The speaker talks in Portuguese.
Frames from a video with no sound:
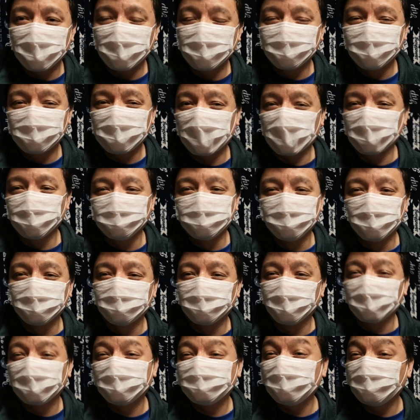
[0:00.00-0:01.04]
Mas o cara do
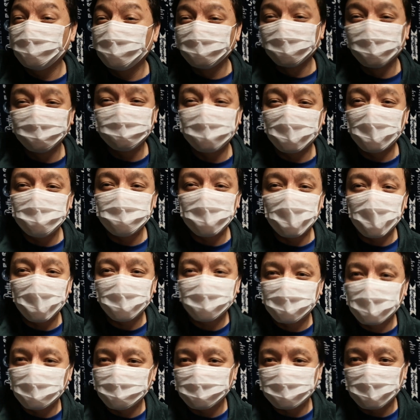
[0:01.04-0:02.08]
posto falou: a gente não tem
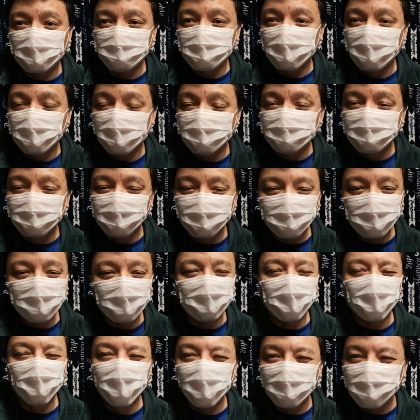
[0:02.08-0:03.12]
máscara para trabalhar. Então,
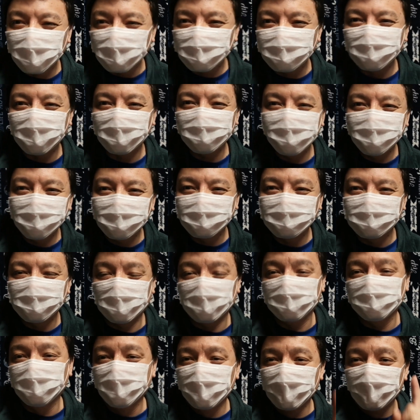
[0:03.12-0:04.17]
cara, a coisa tá
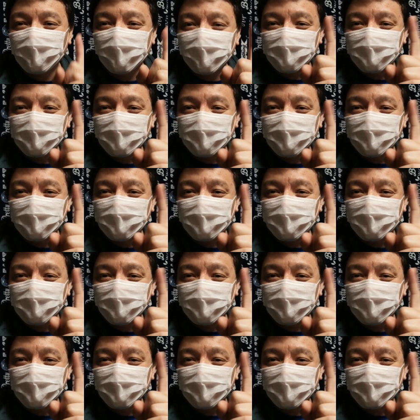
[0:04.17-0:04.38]
desandada.